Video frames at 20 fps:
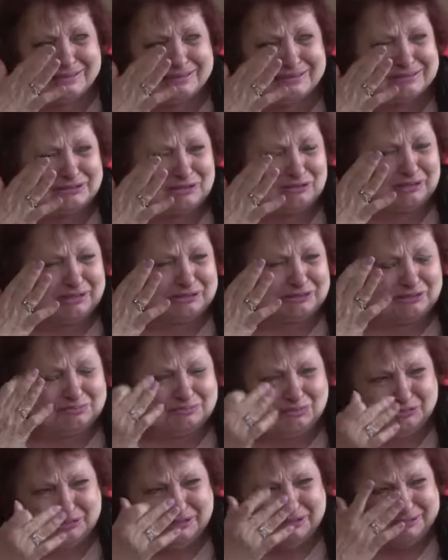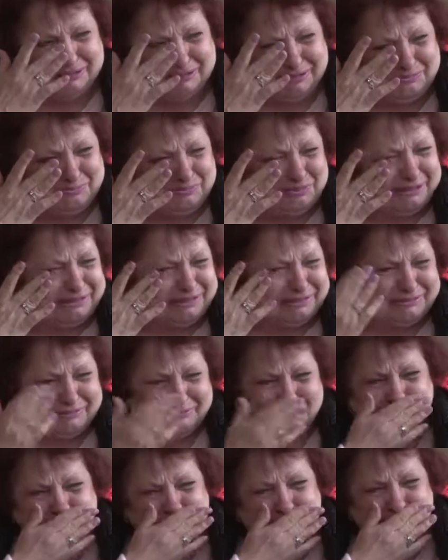Сколько же можно терпеть
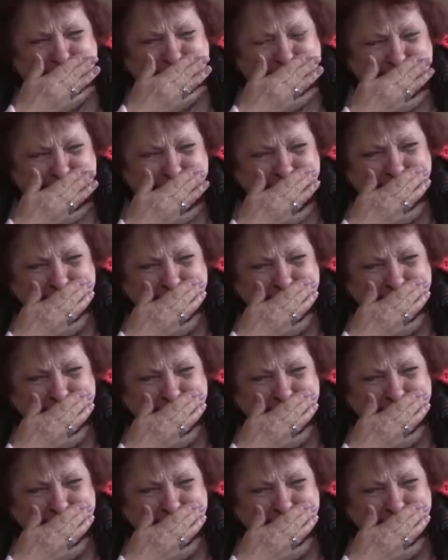это все?